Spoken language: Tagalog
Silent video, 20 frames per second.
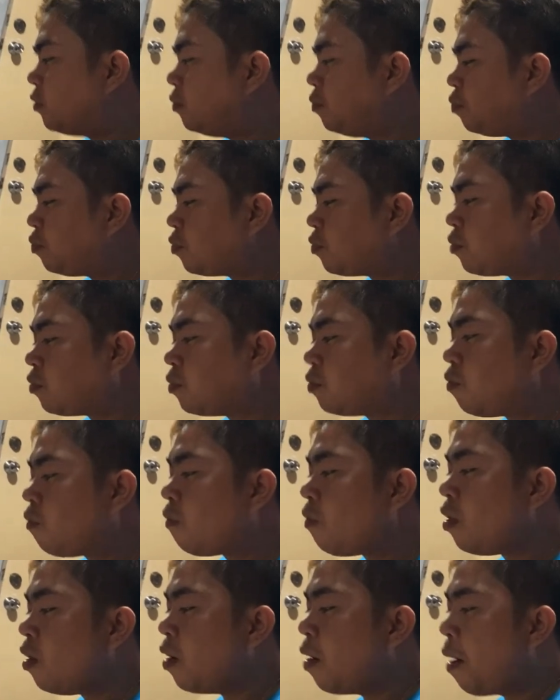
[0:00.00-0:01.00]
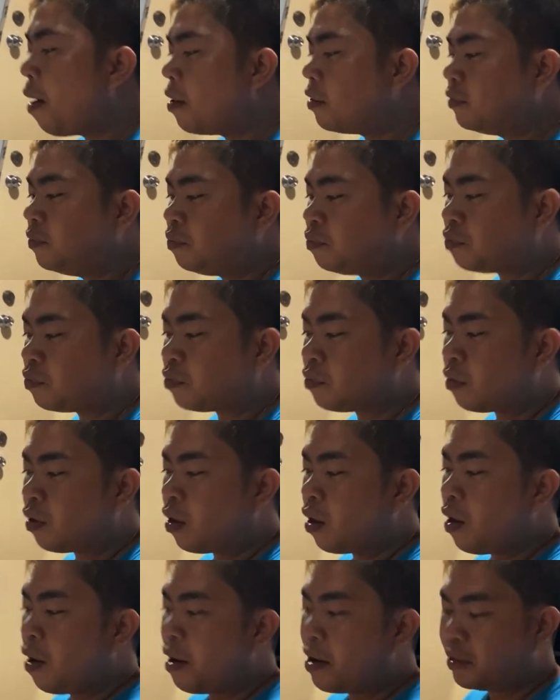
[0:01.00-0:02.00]
linaw.
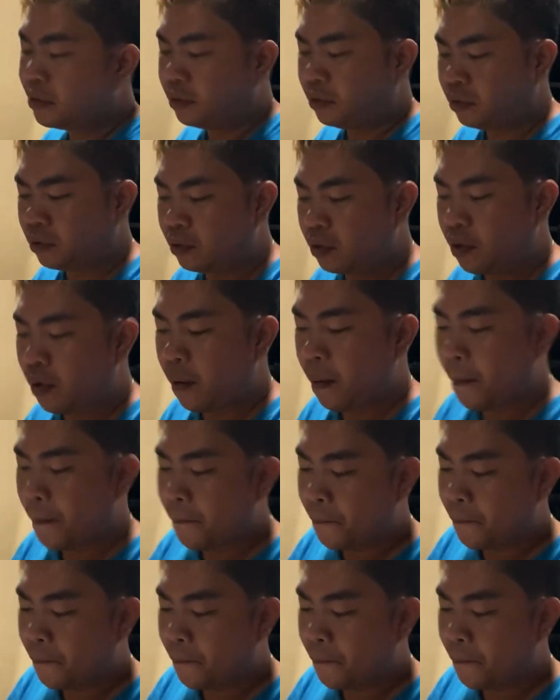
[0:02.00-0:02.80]
iPhone, iPhone po ako.